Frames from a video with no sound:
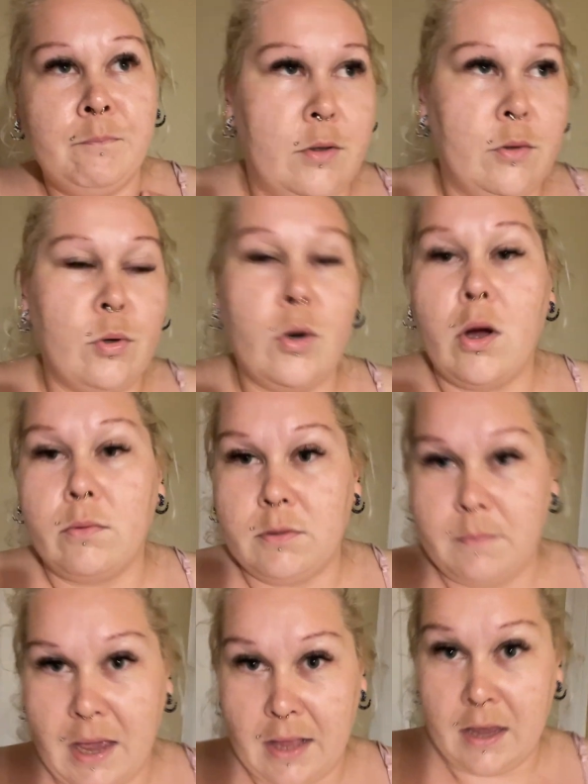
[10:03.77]
drugą
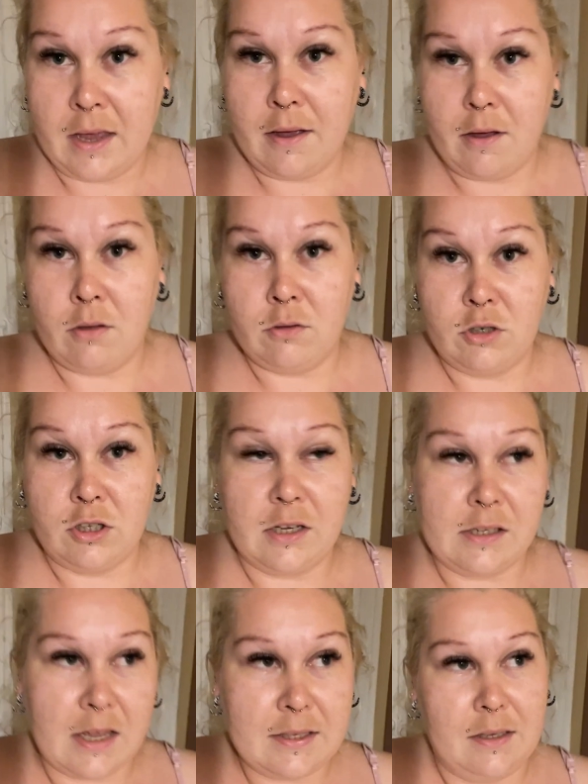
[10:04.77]
zmianę od
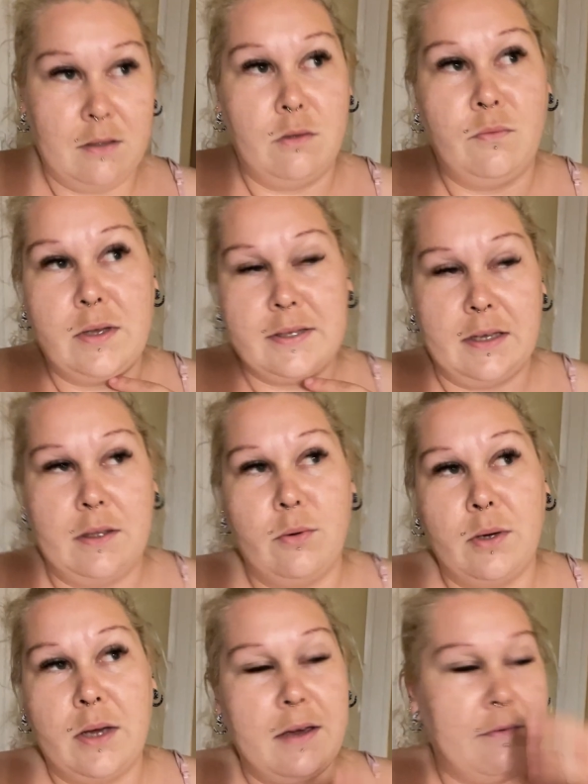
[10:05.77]
14 do 22,
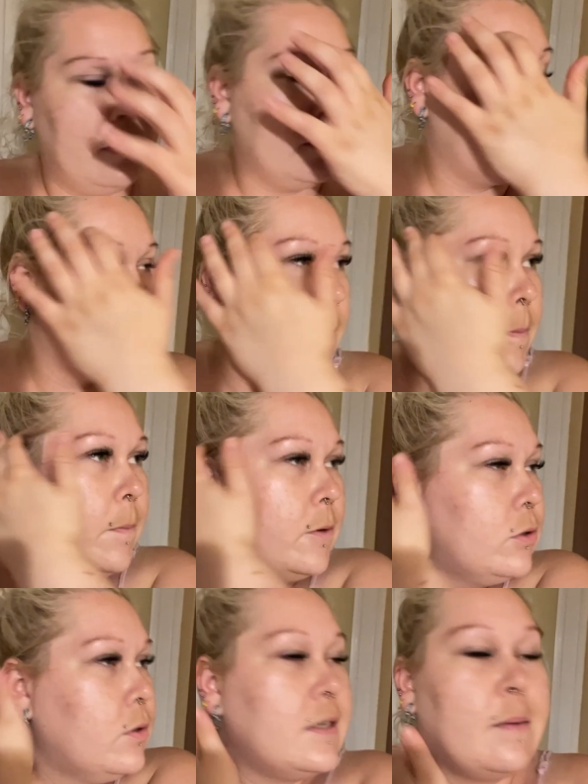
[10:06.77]
więc sobie po
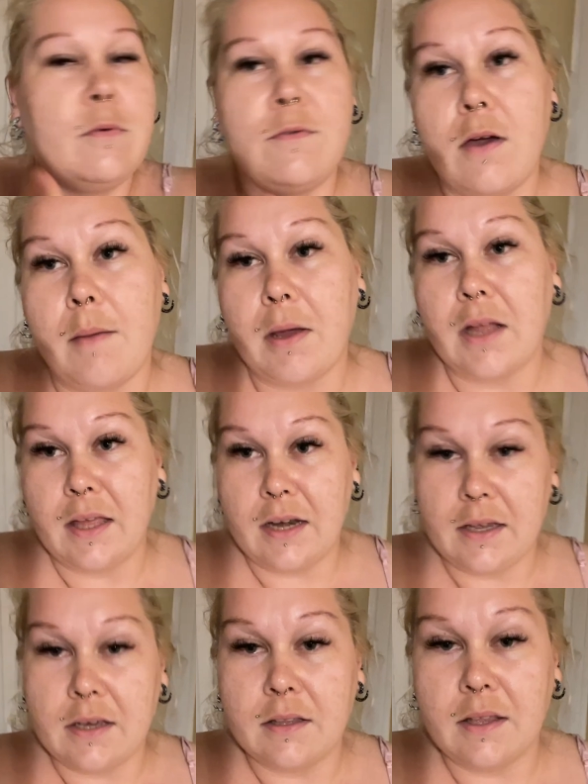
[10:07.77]
prostu zamówiłam
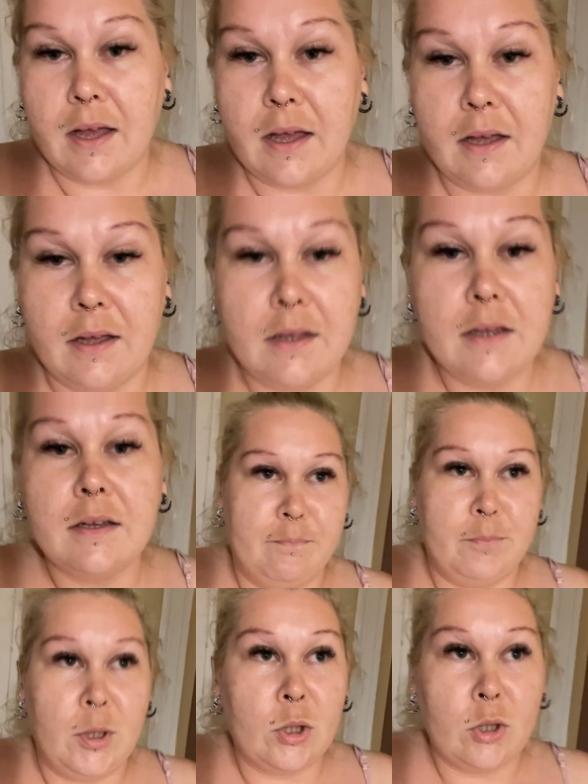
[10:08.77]
catering na
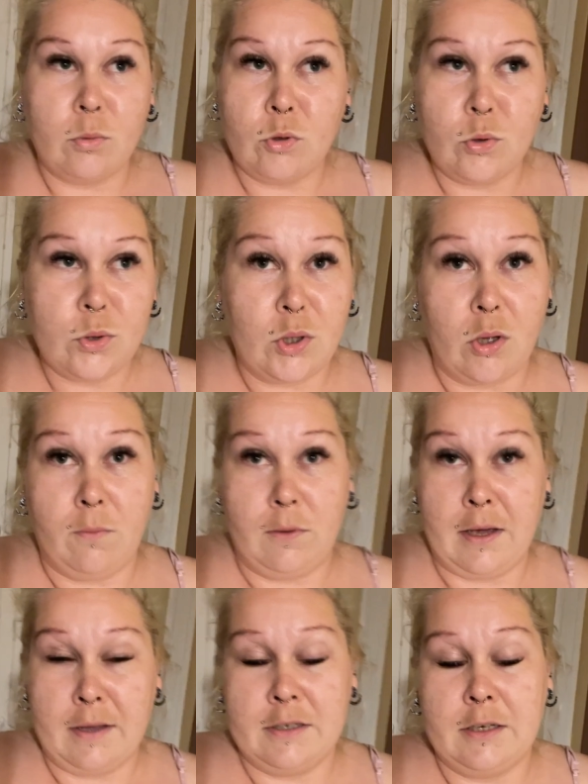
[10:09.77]
piątą, szóstą,
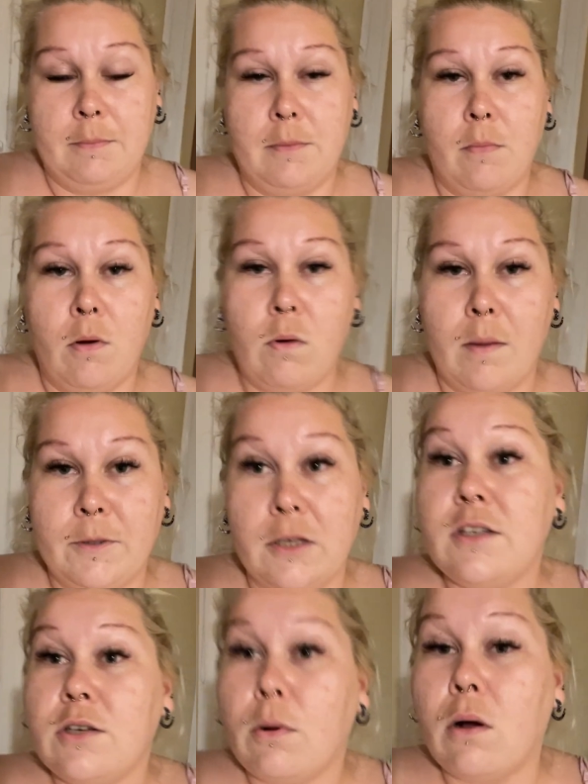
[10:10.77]
nie? Żebym mogła
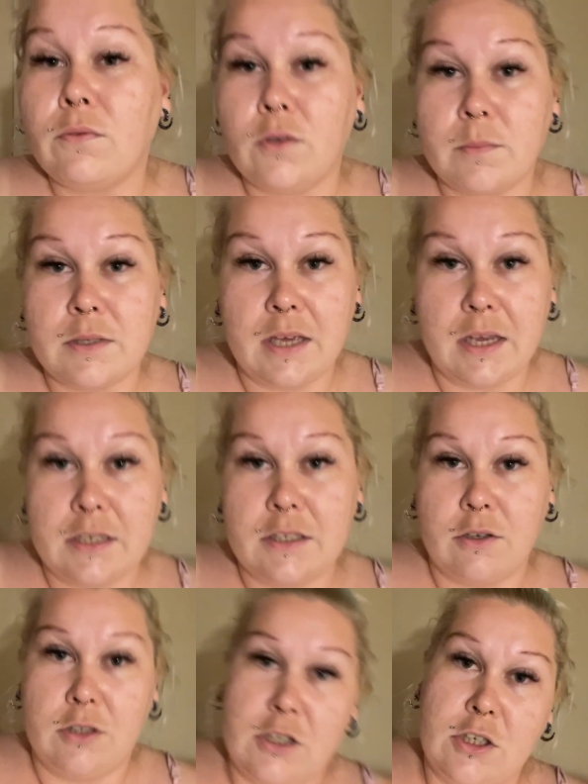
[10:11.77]
przed siłownią zjeść,
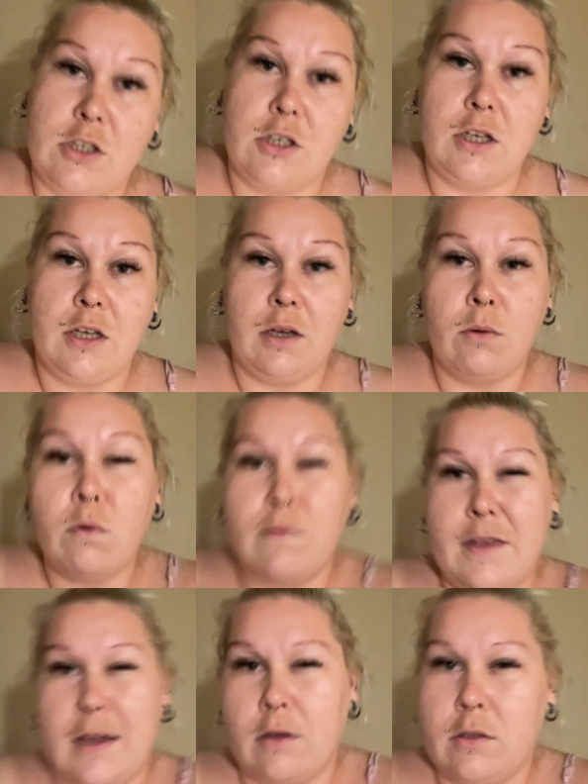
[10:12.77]
chociaż y,
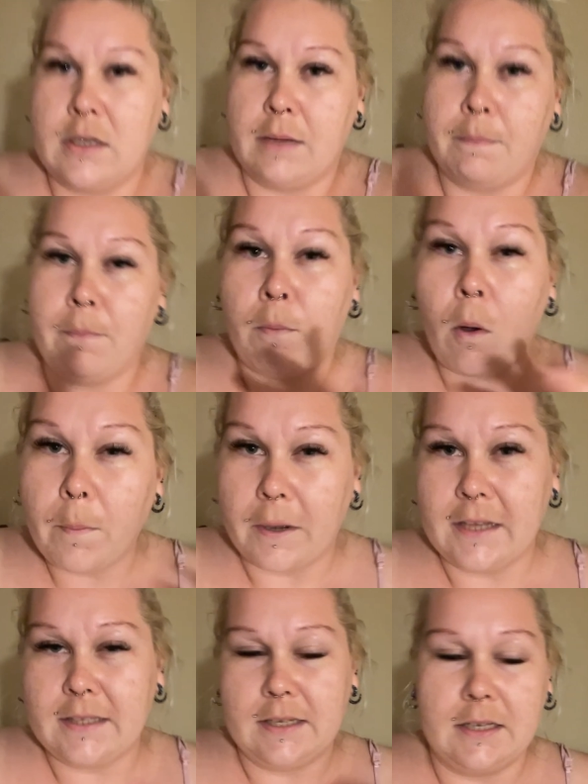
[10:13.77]
głównie chodzę po
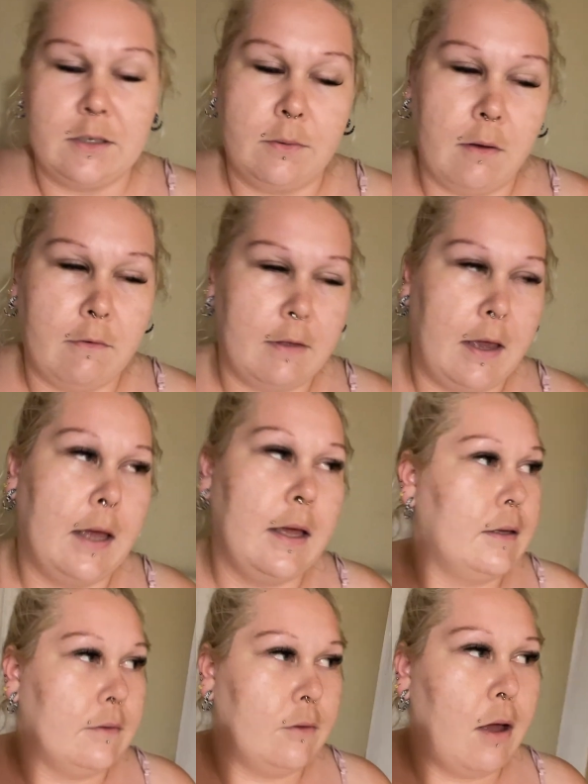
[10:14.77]
pracy na siłownię,
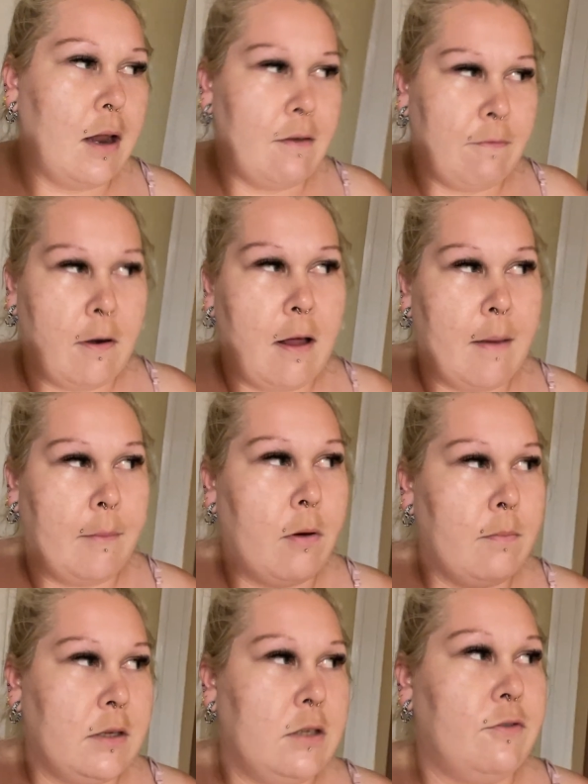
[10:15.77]
no ale wolałam go
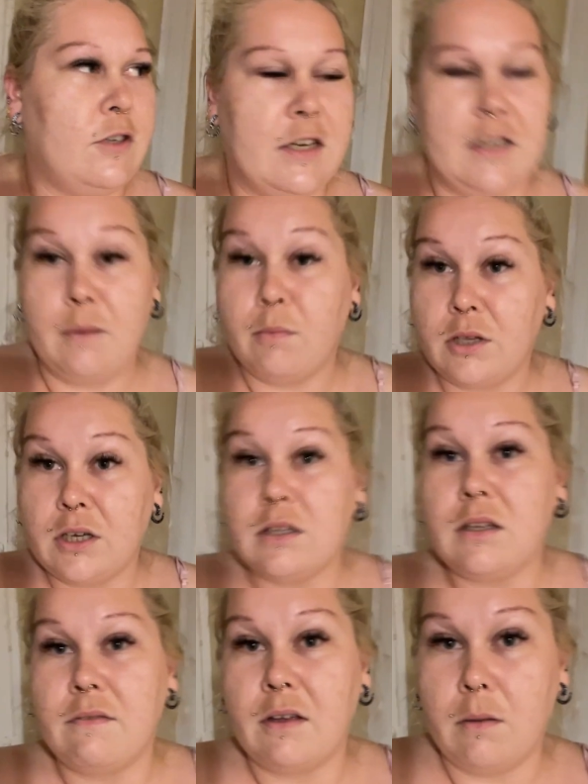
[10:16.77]
mieć wcześniej, bo nigdy
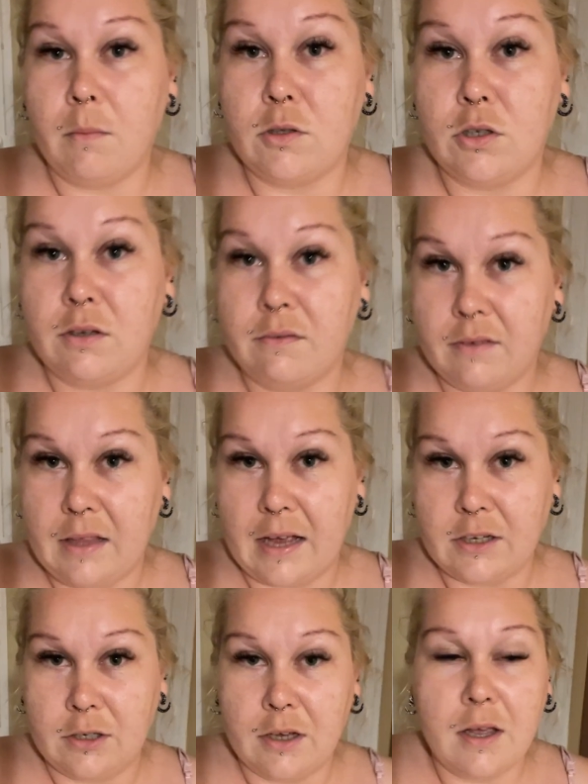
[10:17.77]
nie wiadomo, co się
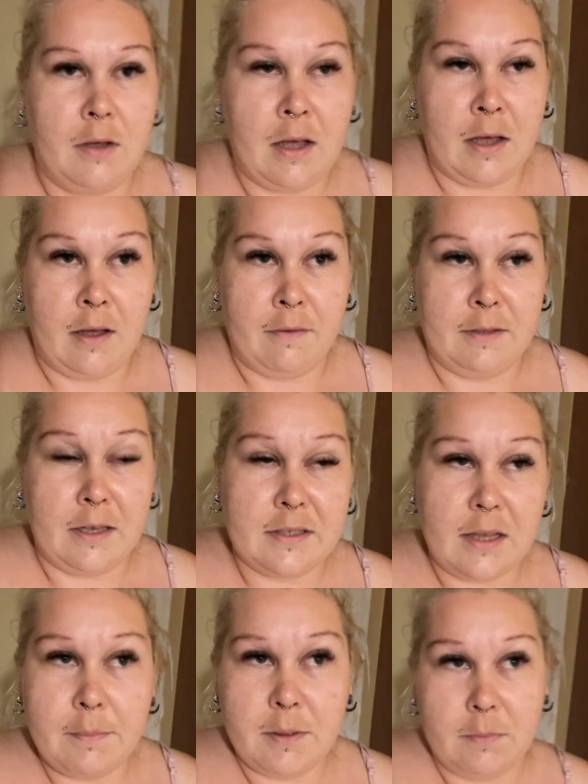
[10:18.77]
wydarzy. A w
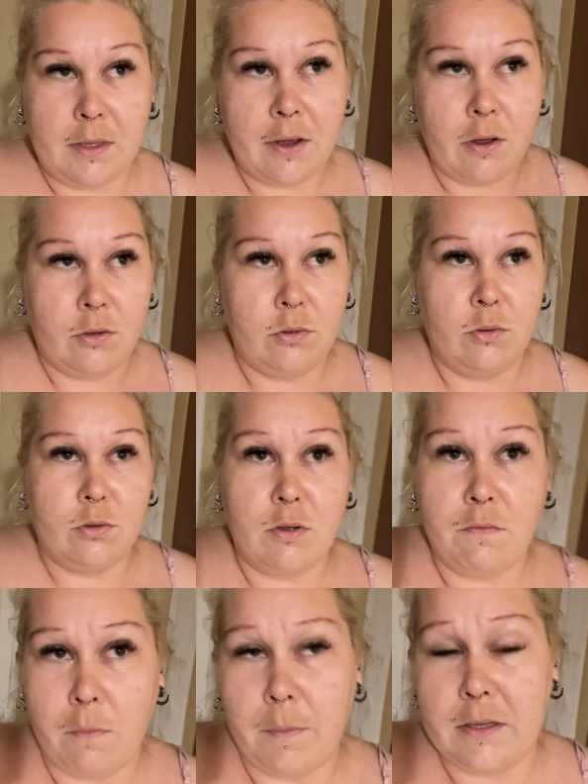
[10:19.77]
następnym tygodniu
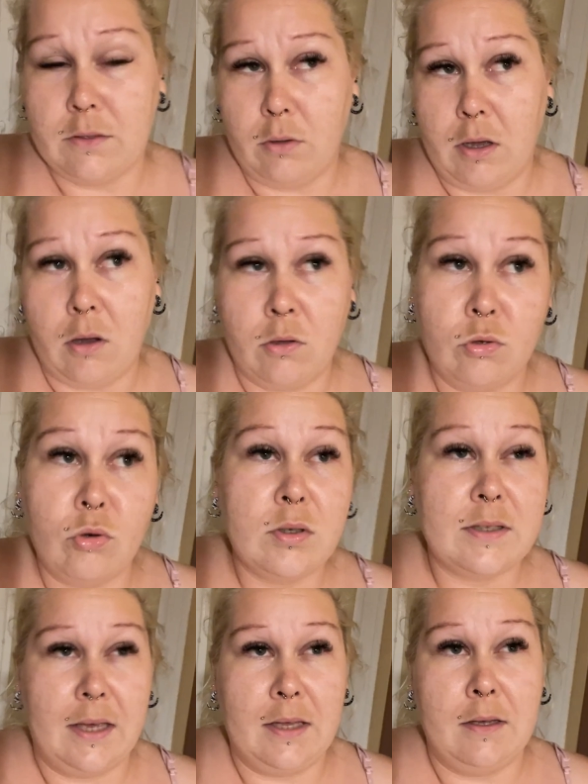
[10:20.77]
znowu pracuję od 6
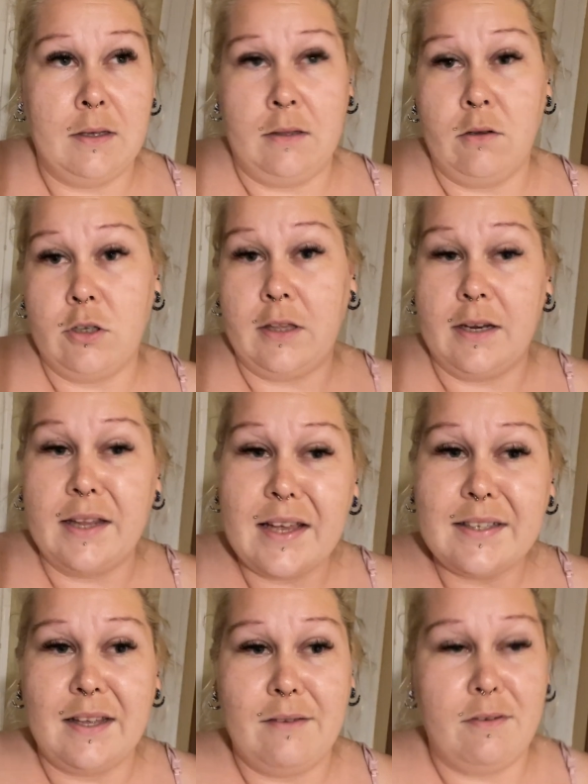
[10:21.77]
e, do
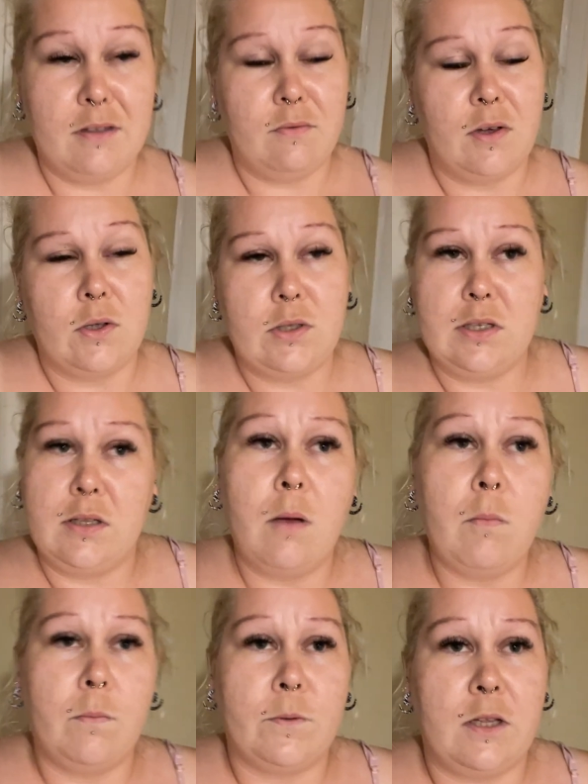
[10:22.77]
14, więc wychodzę z
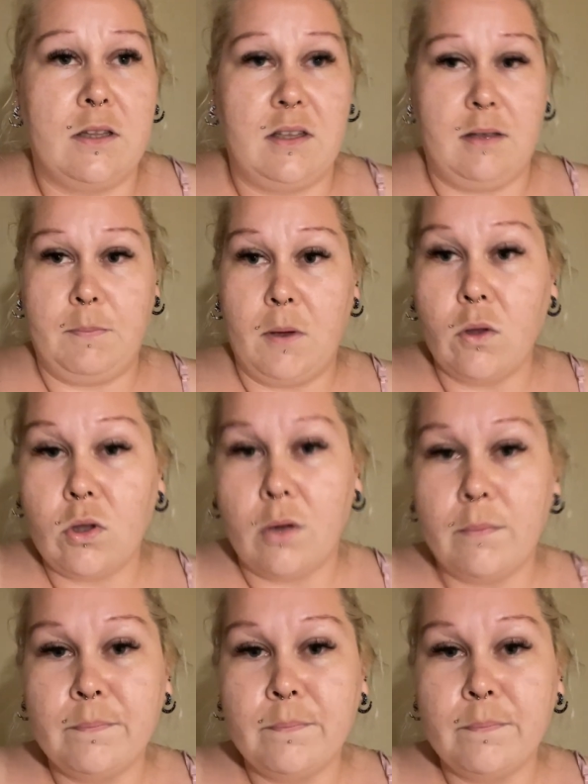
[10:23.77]
domu przed 5,